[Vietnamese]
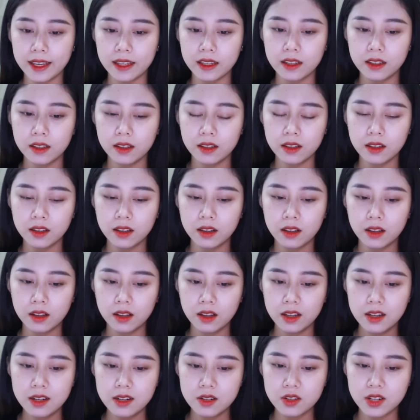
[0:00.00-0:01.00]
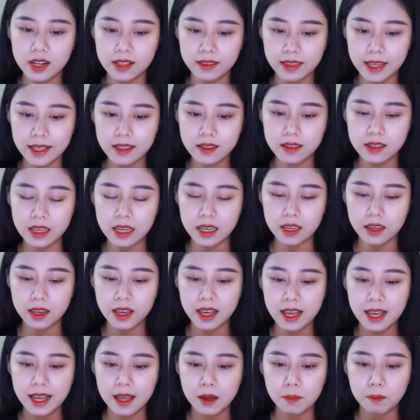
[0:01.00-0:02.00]
đây Trên taxi
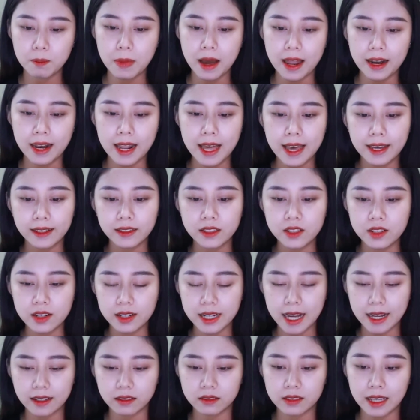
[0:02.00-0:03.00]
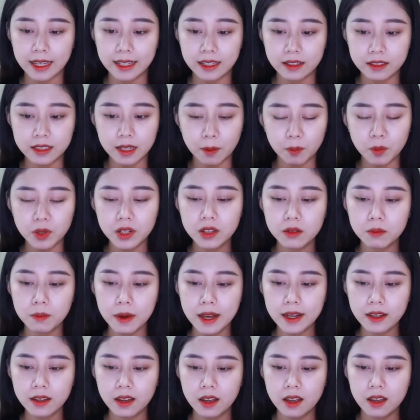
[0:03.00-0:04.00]
Bà Lan đưa hàng tay chấm nước
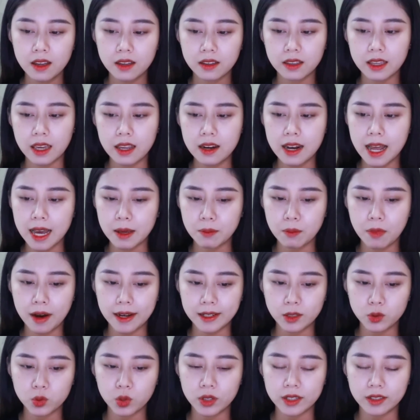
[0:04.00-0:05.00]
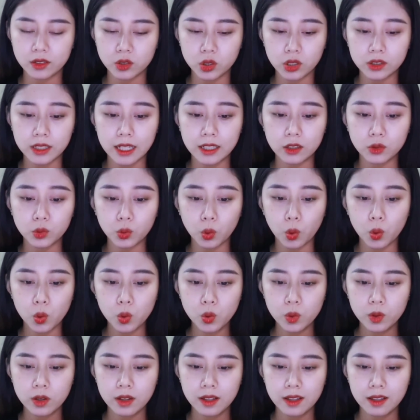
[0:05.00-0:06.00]
mắt Kể lại mọi chuyện cho Thanh
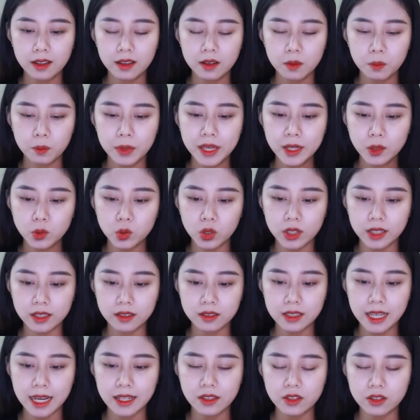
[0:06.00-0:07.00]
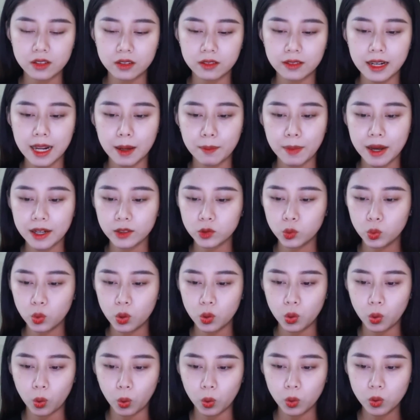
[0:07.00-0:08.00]
Tú Biết chuyện cha dượng làm ăn
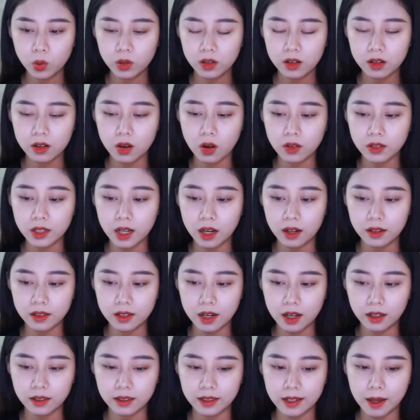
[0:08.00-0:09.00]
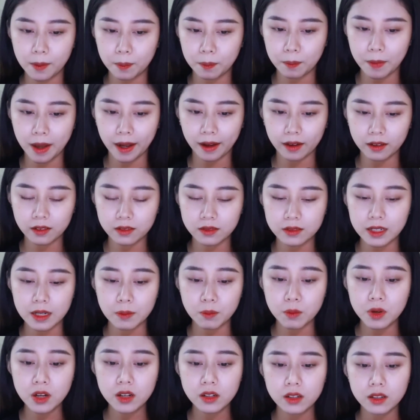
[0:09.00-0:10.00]
thua lỗ Con nợ nần ngập mặt
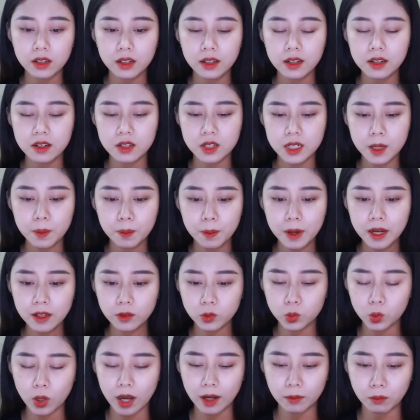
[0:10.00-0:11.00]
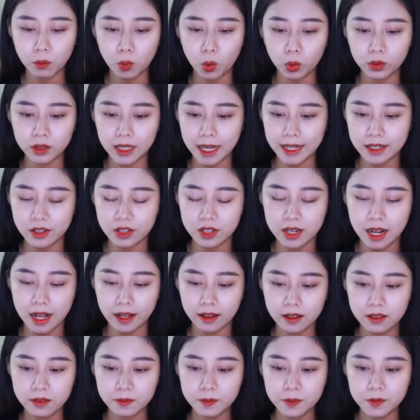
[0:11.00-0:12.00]
đến mức Sắp mất toàn bộ tài
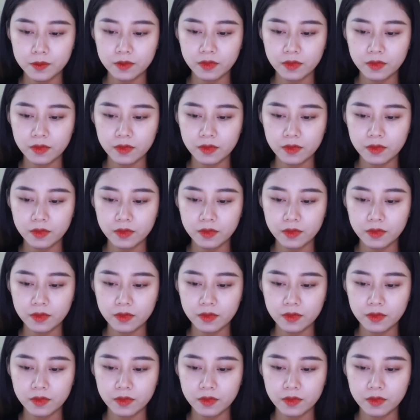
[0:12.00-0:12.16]
sản